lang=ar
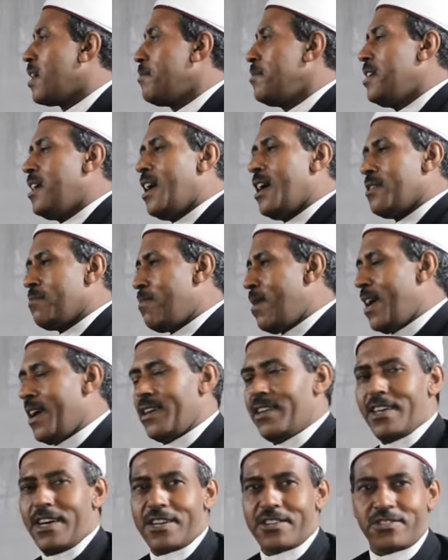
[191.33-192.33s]
جميع
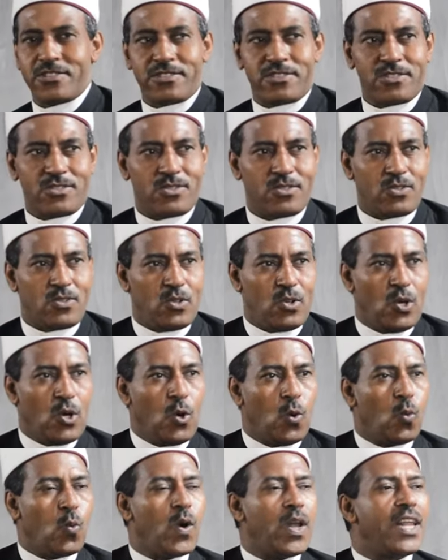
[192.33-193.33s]
أطباق الأرض
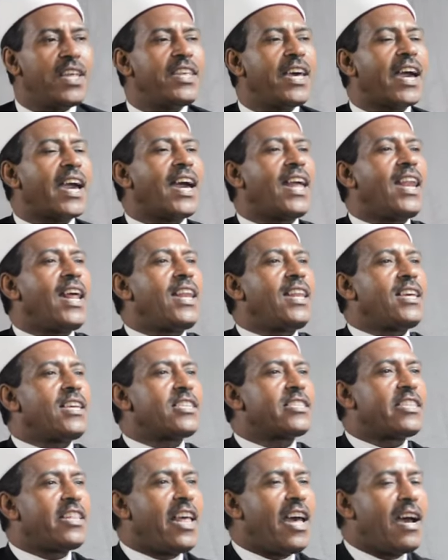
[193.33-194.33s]
ولدخل
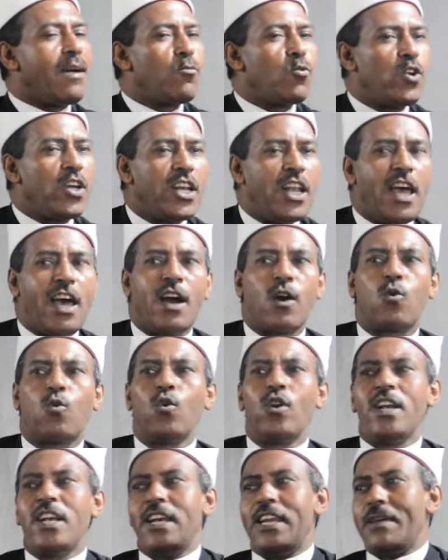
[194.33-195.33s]
الإسلام إلى
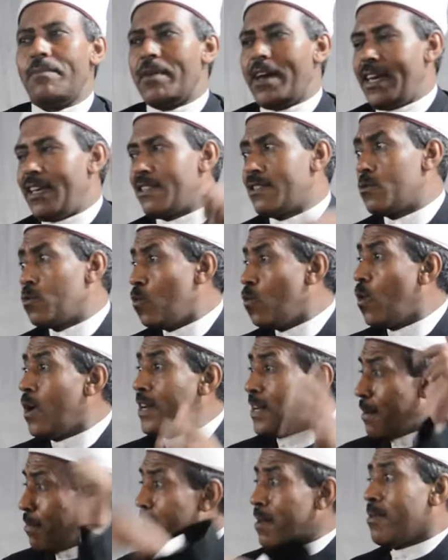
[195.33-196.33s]
كل بيت
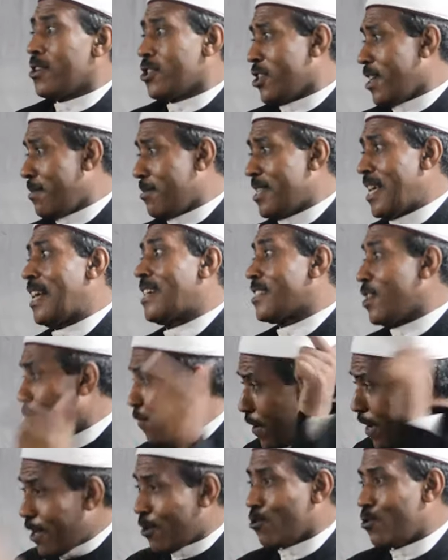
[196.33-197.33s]
والنبي بشر بذلك
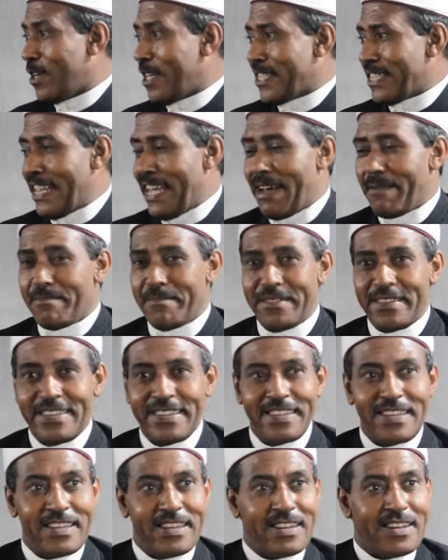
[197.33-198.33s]
سوف يدخل الإسلام
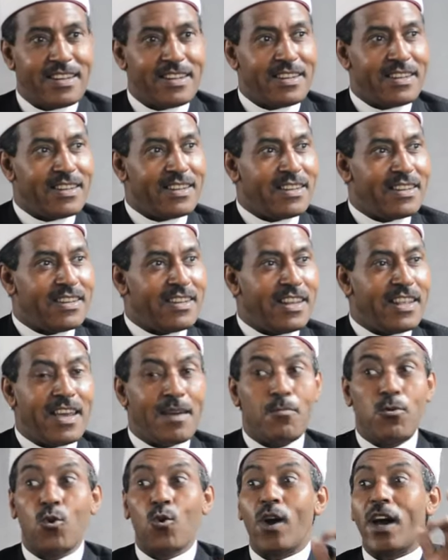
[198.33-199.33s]

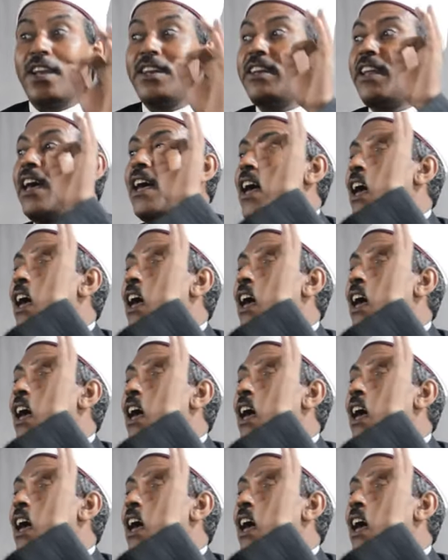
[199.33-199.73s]
ليبلغن